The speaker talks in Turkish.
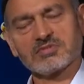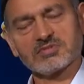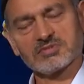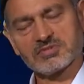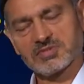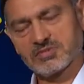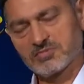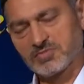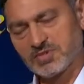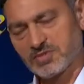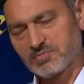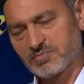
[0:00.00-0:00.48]

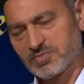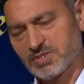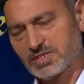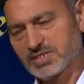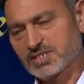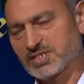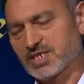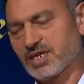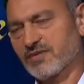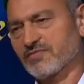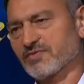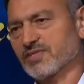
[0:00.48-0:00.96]
şimdi
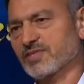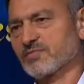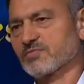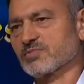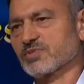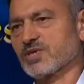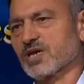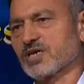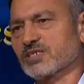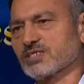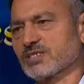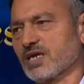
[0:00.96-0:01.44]
bizde efendim
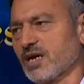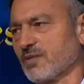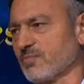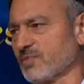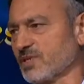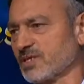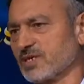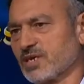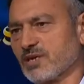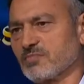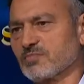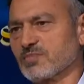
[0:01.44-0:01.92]

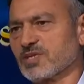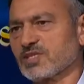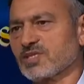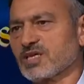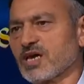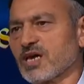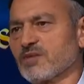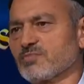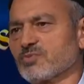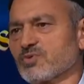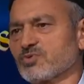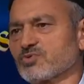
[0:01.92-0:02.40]
ashab-ı kiramdan
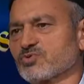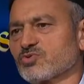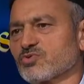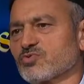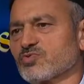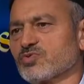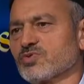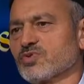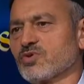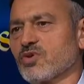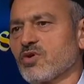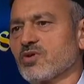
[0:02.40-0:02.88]
daha büyük
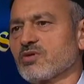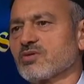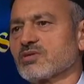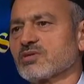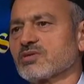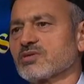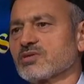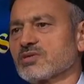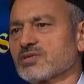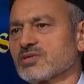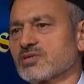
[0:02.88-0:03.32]
sufi yok.